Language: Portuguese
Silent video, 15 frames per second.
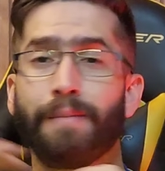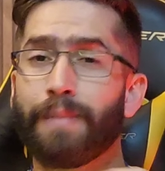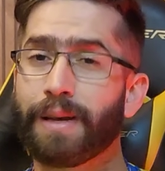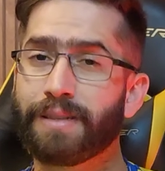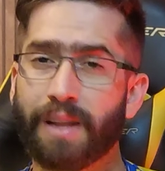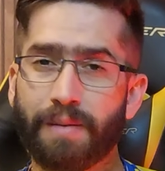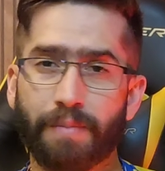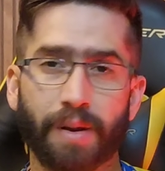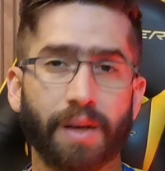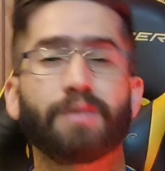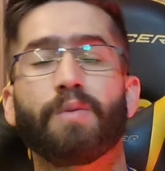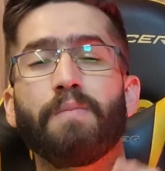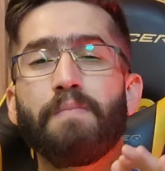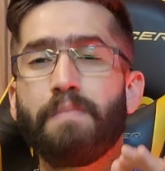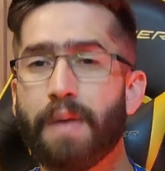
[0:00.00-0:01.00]
Mas
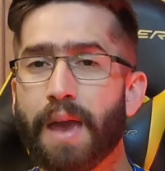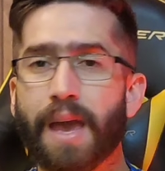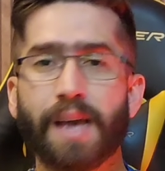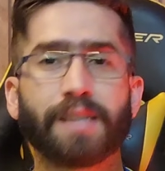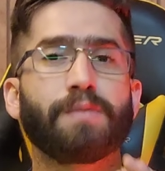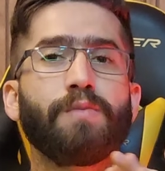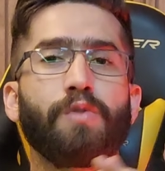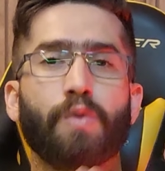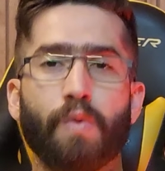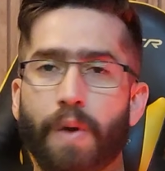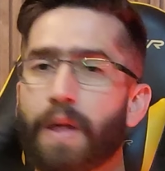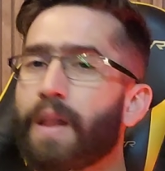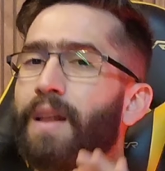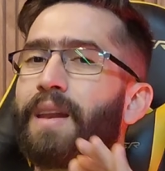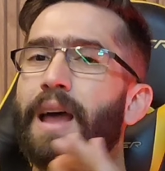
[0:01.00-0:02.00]
lembrando, mesmo
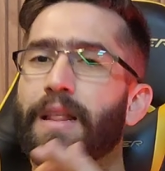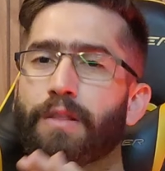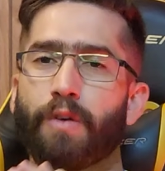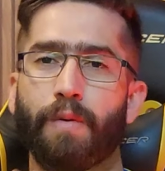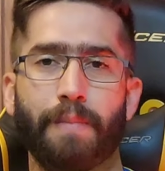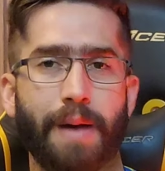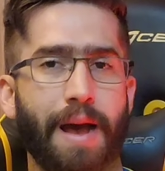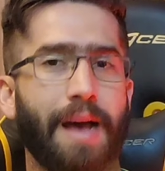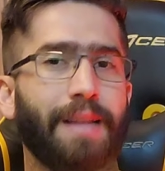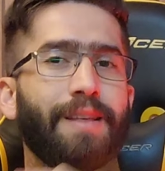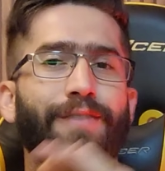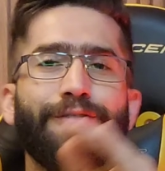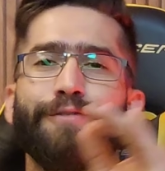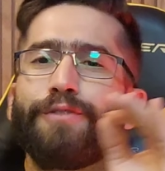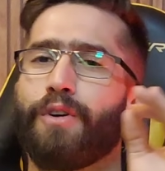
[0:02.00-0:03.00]
com ela na
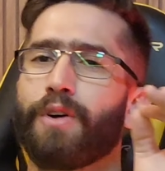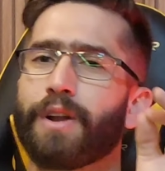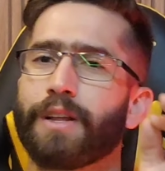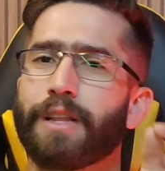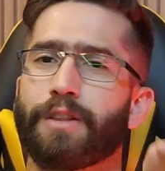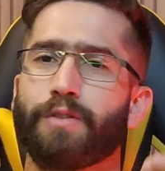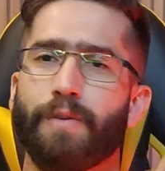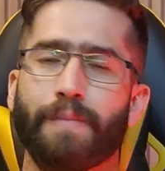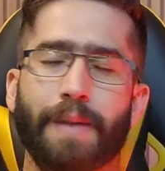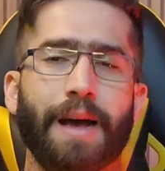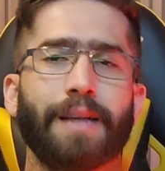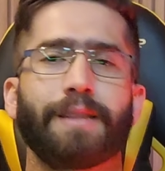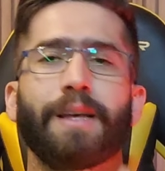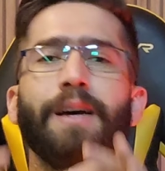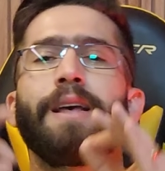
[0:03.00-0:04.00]
tomada, fora da
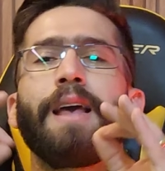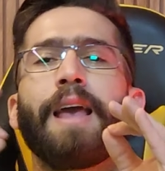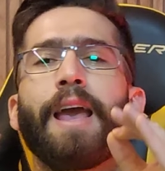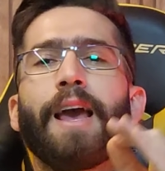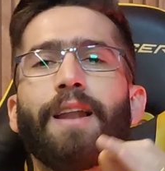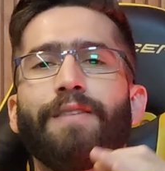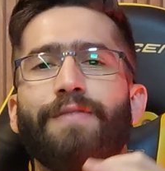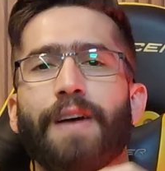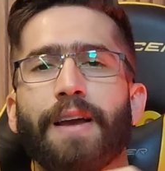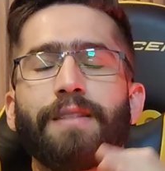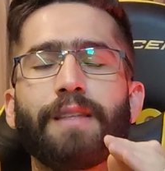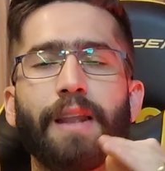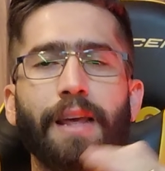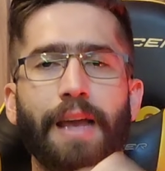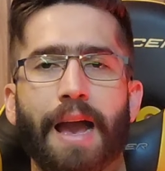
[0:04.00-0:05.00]
tomada, ela vai
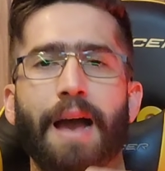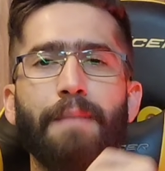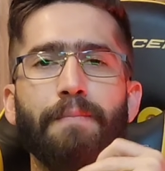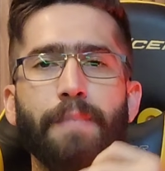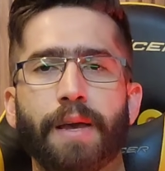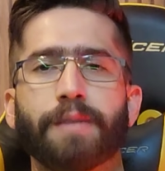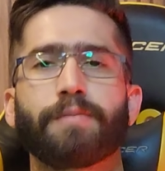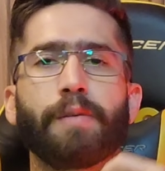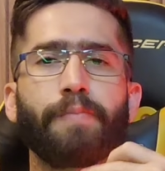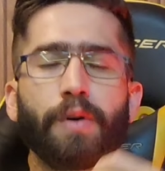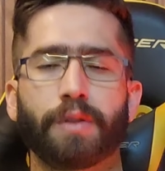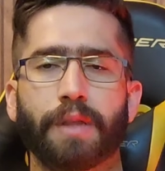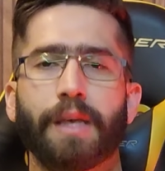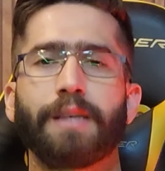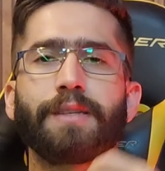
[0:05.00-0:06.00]
entregar a mesma
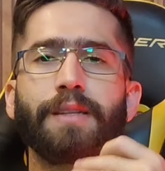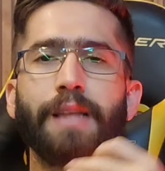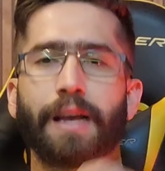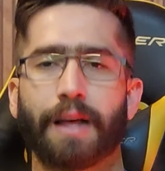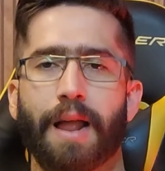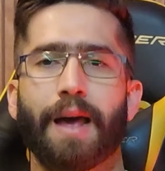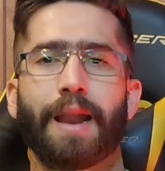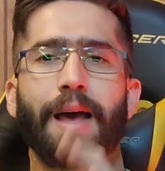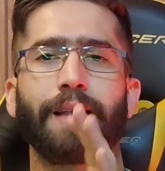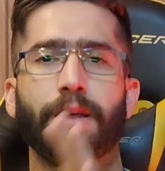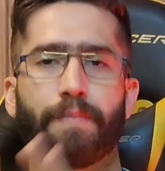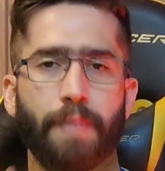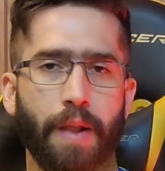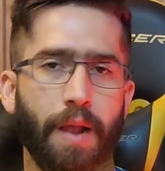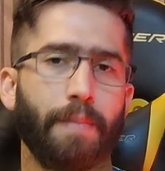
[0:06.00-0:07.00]
potência
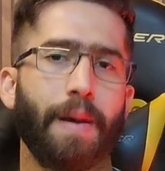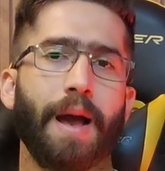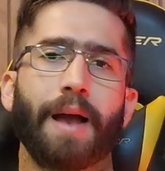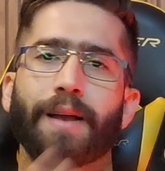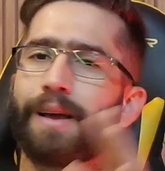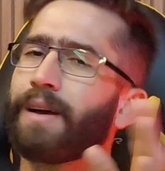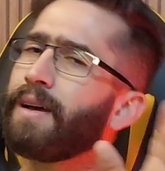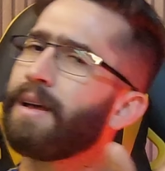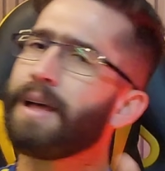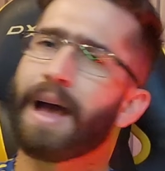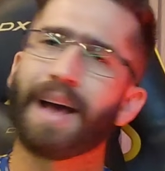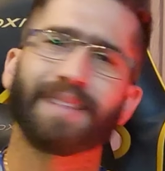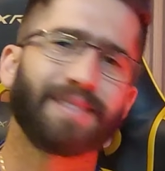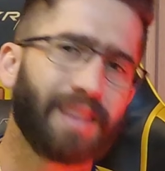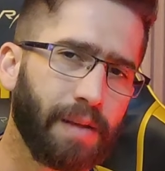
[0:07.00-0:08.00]
declarada pela marca.
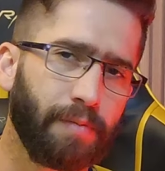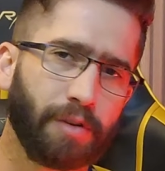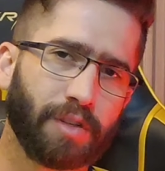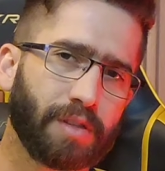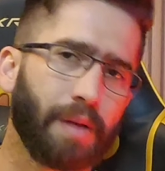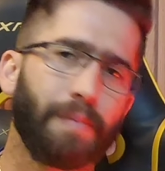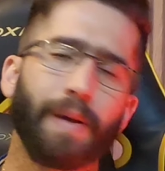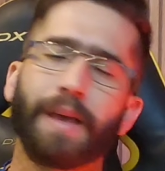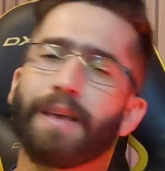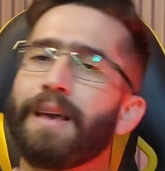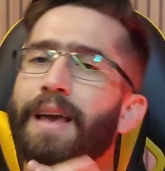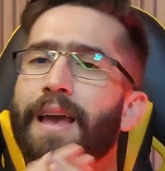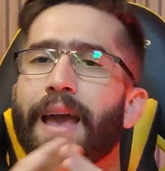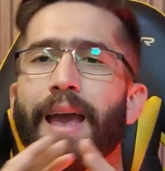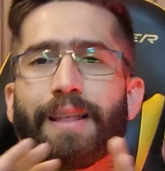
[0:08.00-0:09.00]
A Tribit também
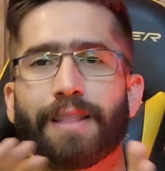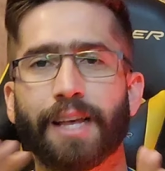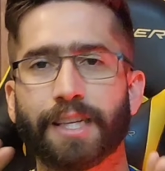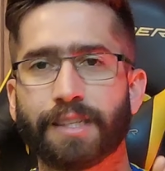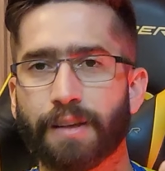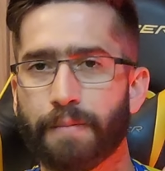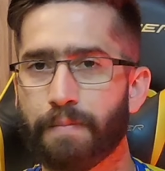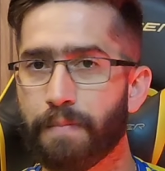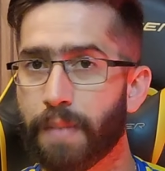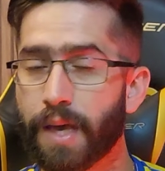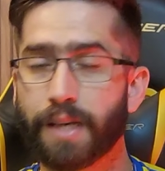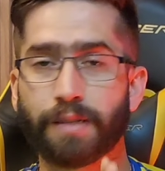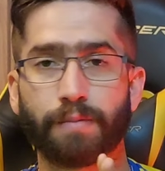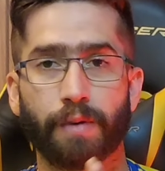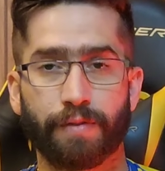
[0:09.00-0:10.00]
é dessa
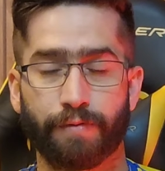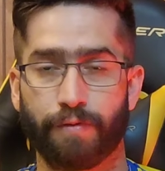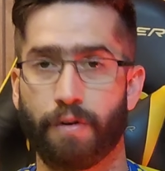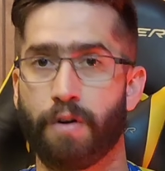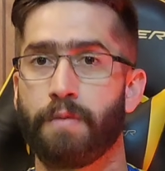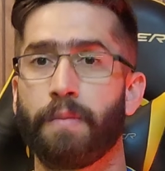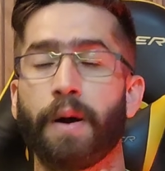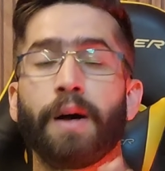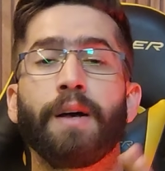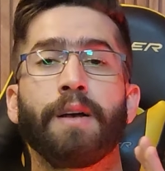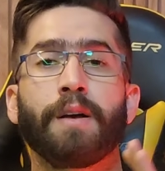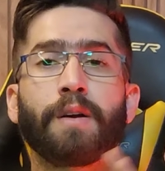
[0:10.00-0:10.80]
mesma forma.